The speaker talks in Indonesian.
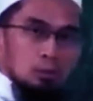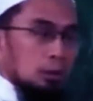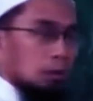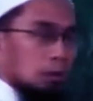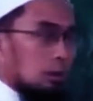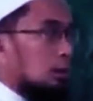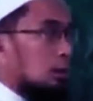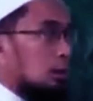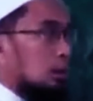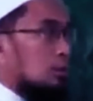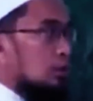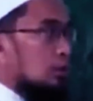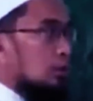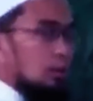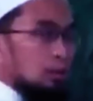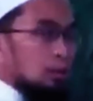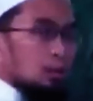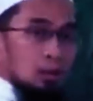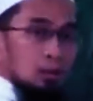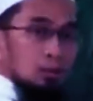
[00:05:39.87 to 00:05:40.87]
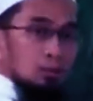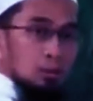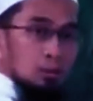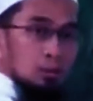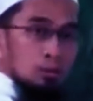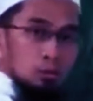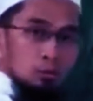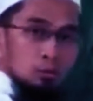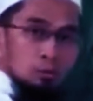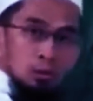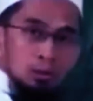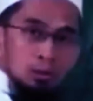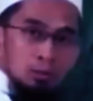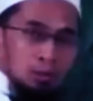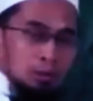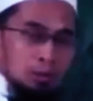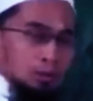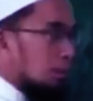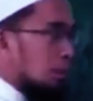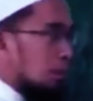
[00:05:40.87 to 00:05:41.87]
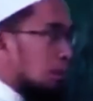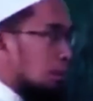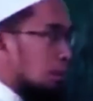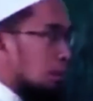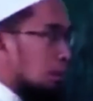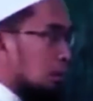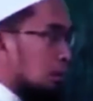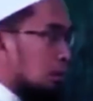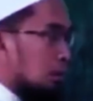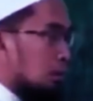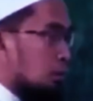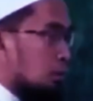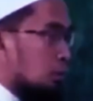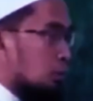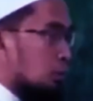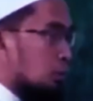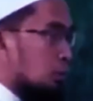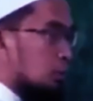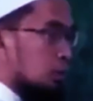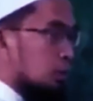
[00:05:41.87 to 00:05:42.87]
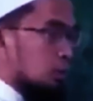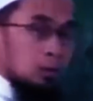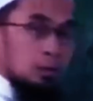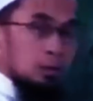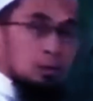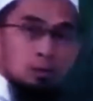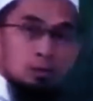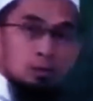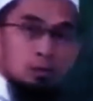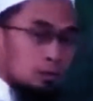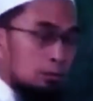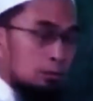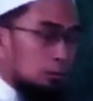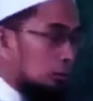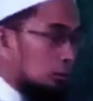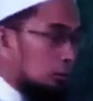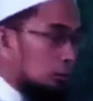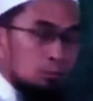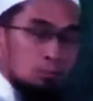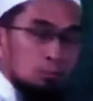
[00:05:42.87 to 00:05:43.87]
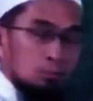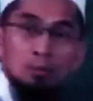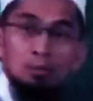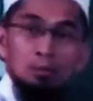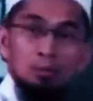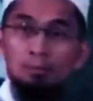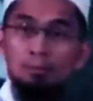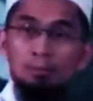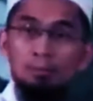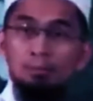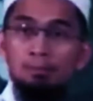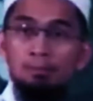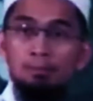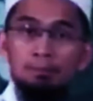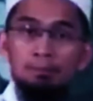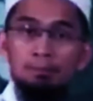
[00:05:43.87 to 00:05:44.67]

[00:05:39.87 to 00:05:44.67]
Kalau anda jamakkan menunjuk pada makna banyak, ini zunub namanya. Zunubakum.